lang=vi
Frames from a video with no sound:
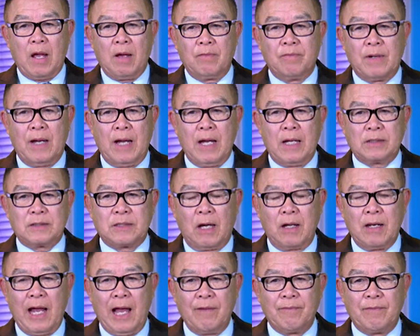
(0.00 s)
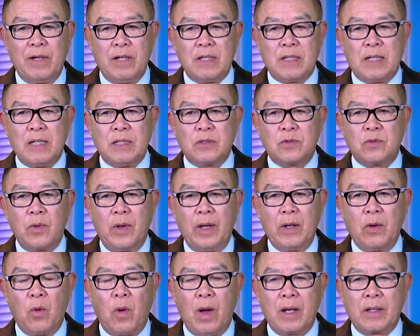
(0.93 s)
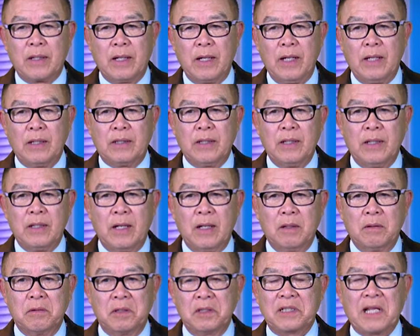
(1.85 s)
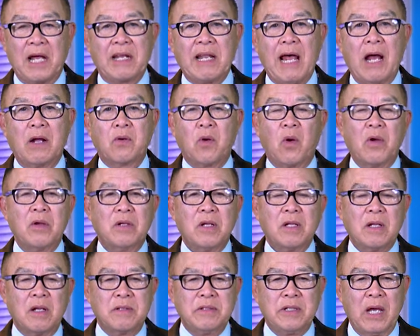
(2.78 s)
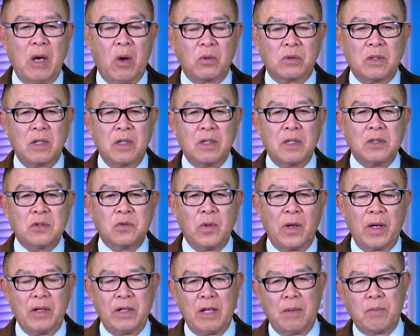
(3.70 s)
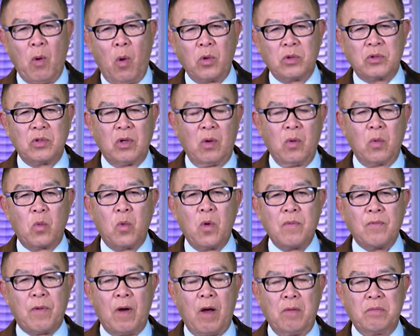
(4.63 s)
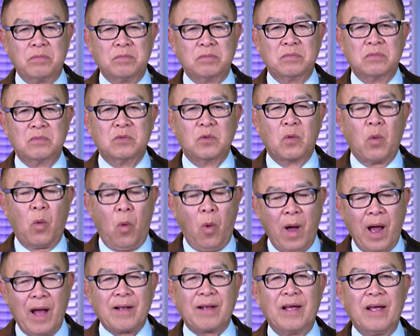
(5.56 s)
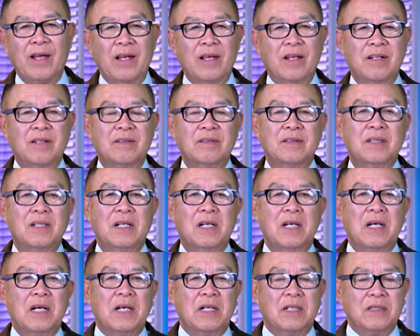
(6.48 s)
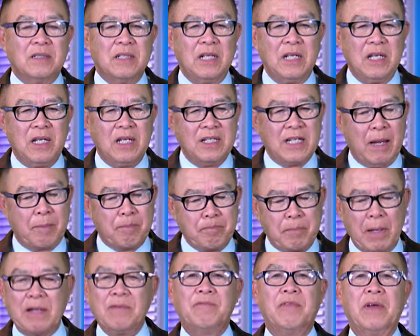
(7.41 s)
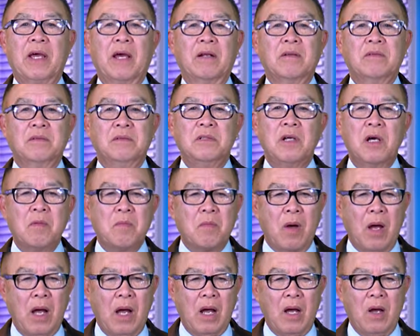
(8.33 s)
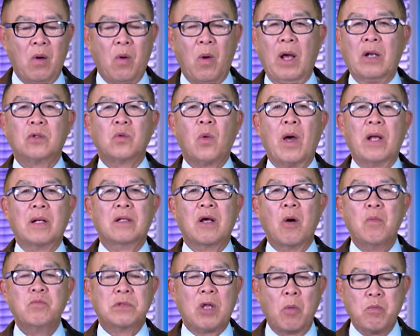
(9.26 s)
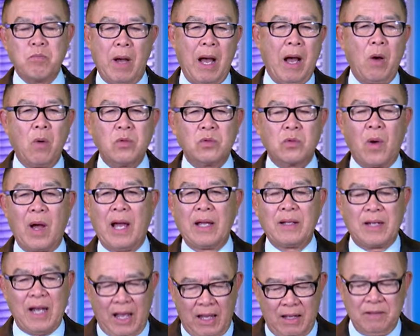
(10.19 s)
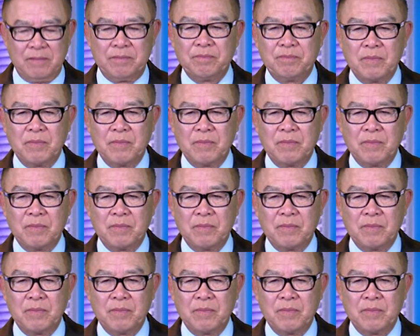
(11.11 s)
Và trở lại với cái chuyện Hoa Kỳ thì người ta đang nói rất là nhiều tới cái chuyện là Bộ trưởng Quốc phòng của Hoa Kỳ đi nằm bệnh viện nhưng mà hoàn toàn không thông báo cho ai cả.